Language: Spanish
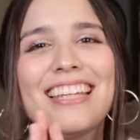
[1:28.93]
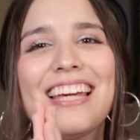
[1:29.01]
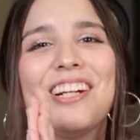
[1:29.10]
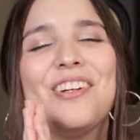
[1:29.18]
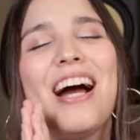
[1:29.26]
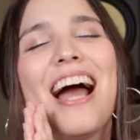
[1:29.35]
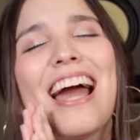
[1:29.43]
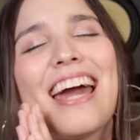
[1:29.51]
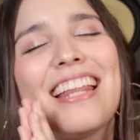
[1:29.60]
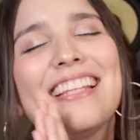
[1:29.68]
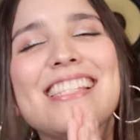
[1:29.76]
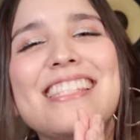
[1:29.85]
quiero
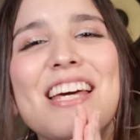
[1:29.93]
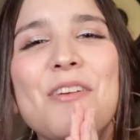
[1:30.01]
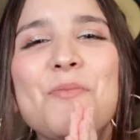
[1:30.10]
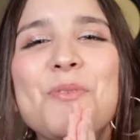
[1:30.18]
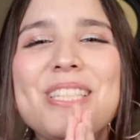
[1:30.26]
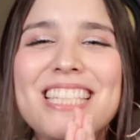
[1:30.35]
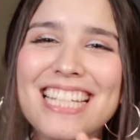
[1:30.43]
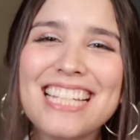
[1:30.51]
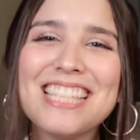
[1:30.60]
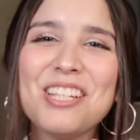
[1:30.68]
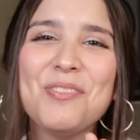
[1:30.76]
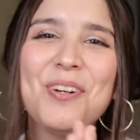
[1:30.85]
agradecer
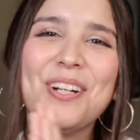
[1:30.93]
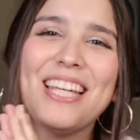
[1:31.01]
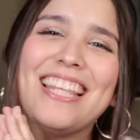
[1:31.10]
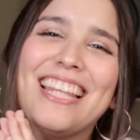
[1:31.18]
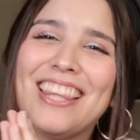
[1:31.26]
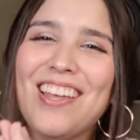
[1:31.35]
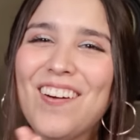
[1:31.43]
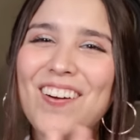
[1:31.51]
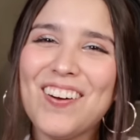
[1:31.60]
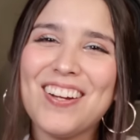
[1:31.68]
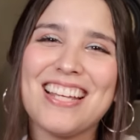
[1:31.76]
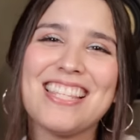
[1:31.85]
muchísimo y de
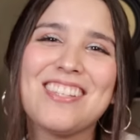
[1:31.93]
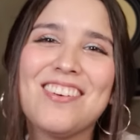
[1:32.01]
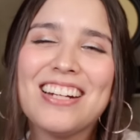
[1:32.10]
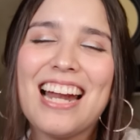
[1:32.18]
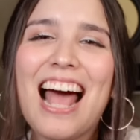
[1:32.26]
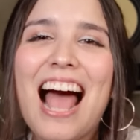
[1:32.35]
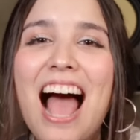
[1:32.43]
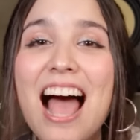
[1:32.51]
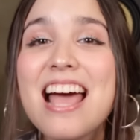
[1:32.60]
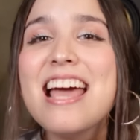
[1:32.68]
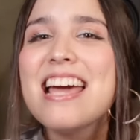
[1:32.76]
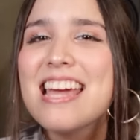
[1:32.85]
todo corazón a